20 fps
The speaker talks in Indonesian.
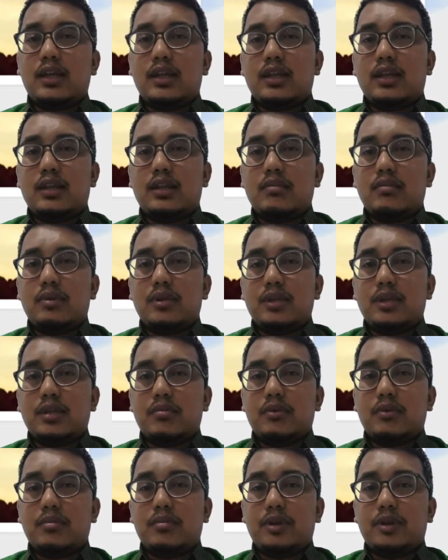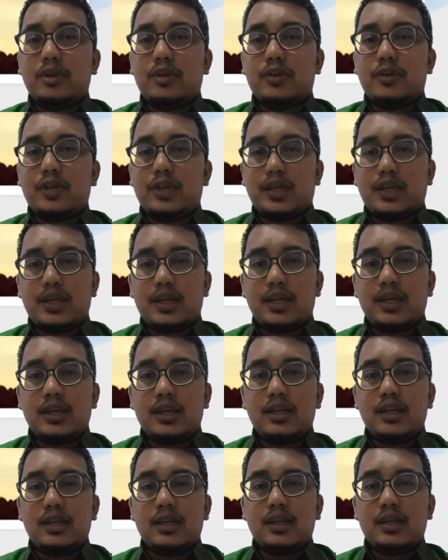karena nanti pertemuan berikutnya
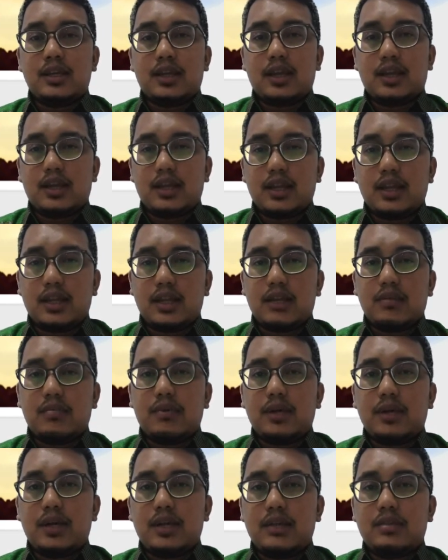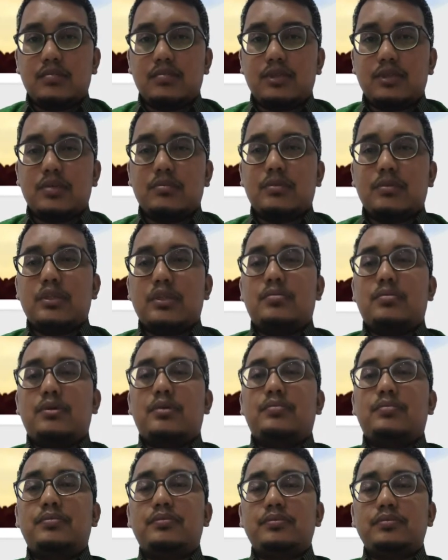akan kita bahas
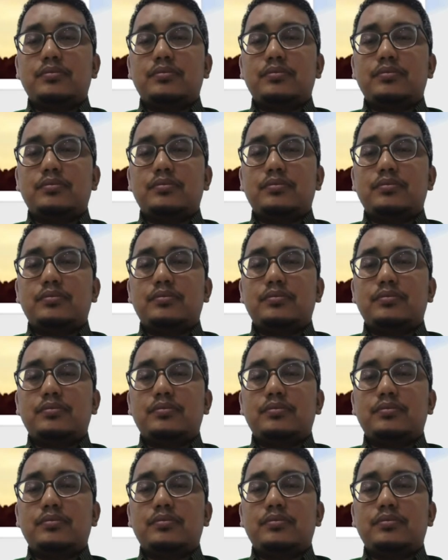bersama-sama.